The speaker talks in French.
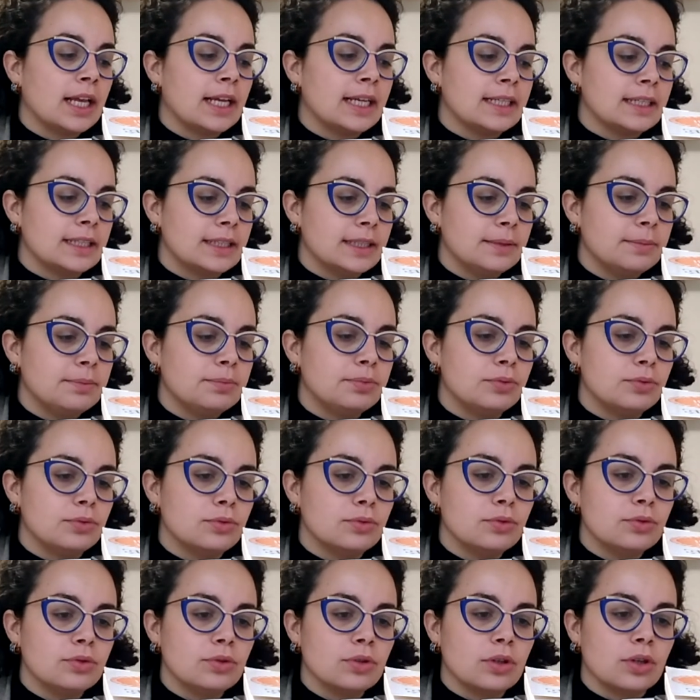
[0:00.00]
j'ai
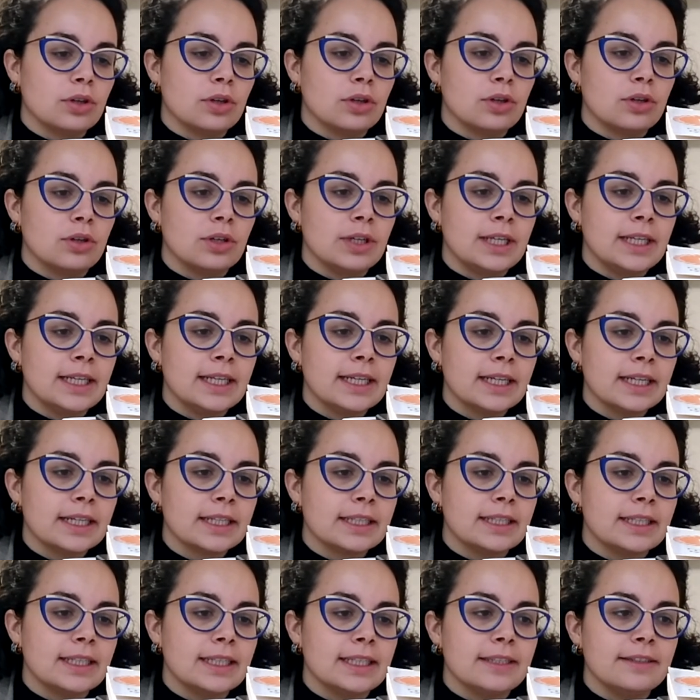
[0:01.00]
pu
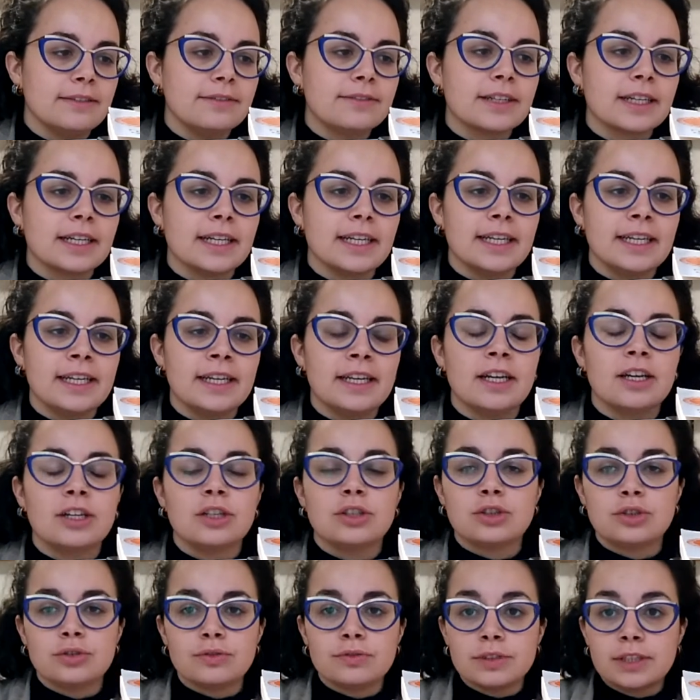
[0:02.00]
lire des livres et
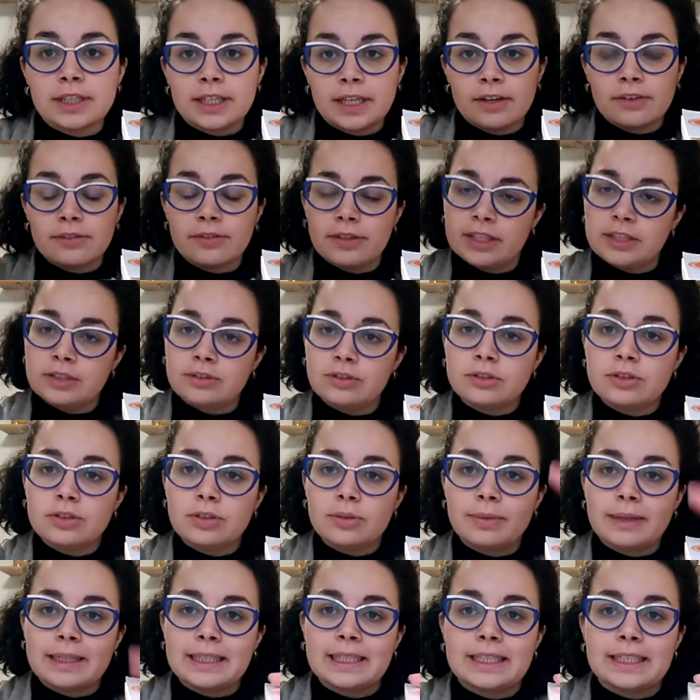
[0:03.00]
je voudrais en fait
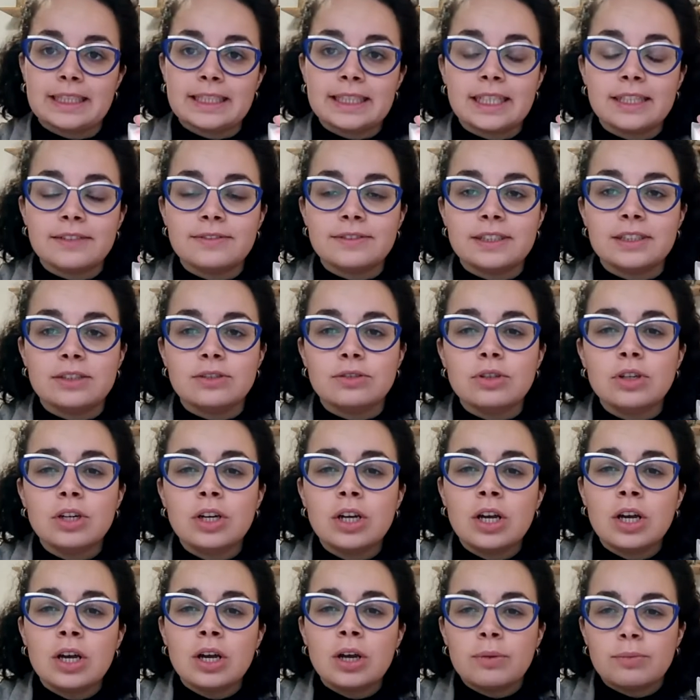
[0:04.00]
juste partager cette vidéo
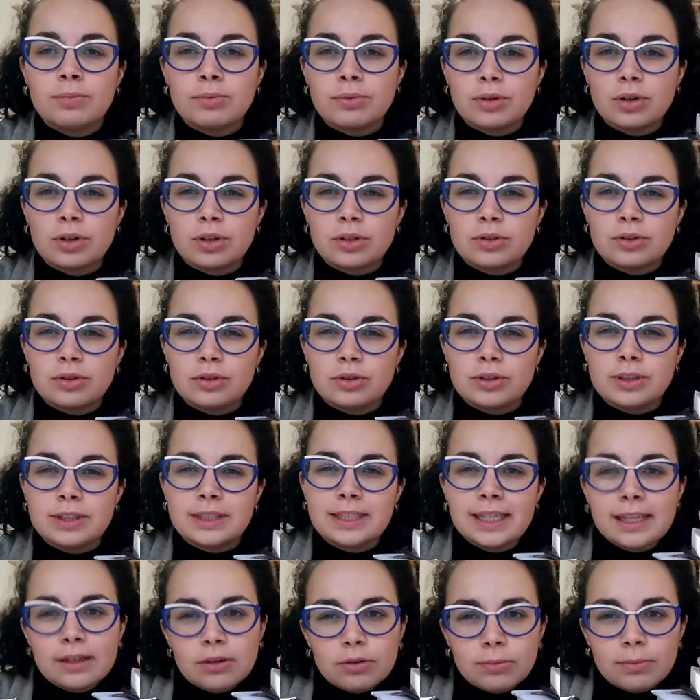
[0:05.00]
pour te
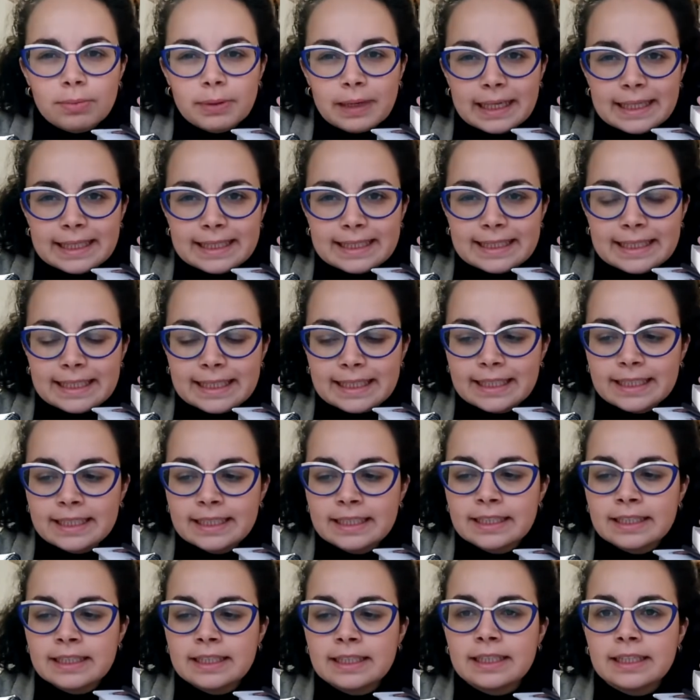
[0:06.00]

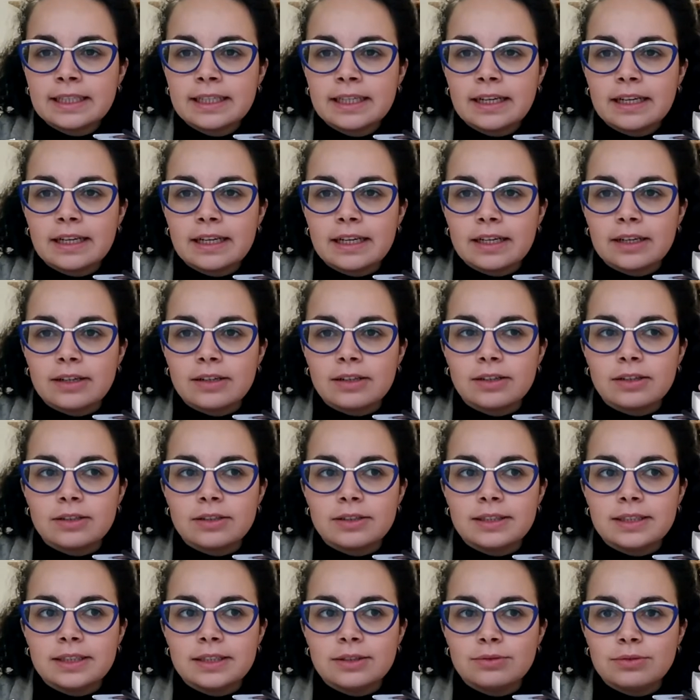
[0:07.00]
décomplexer
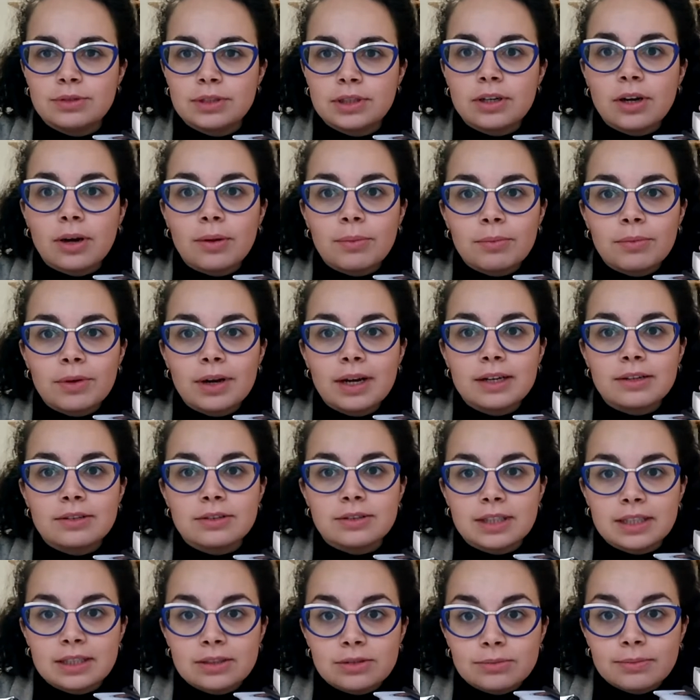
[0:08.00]
si tu es comme moi et
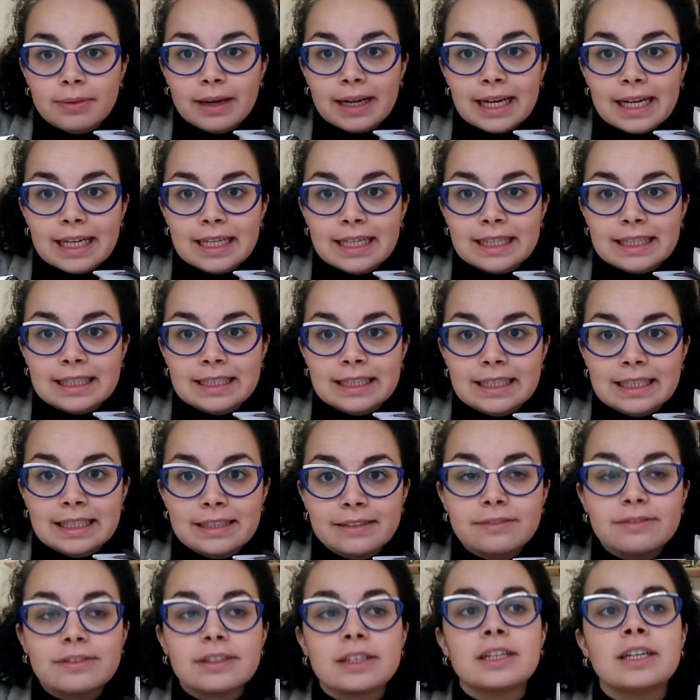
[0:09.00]
que tu as du mal à lire des
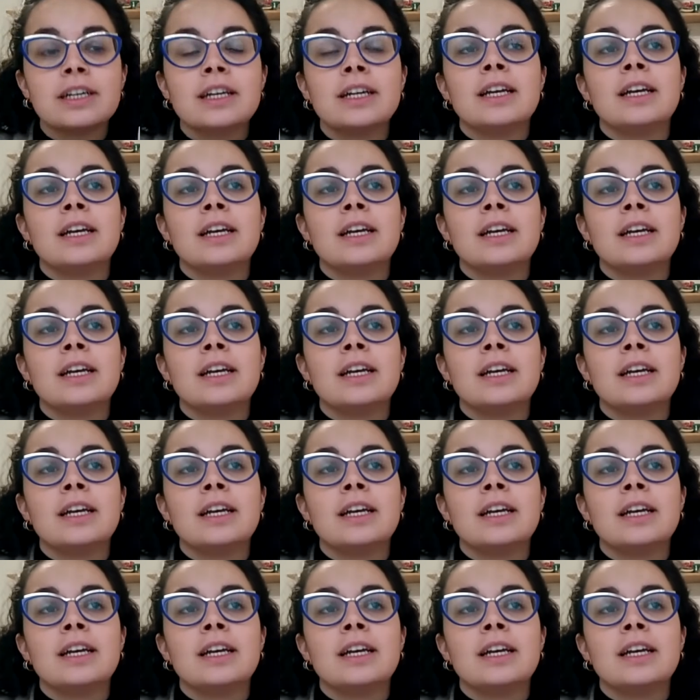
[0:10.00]
livres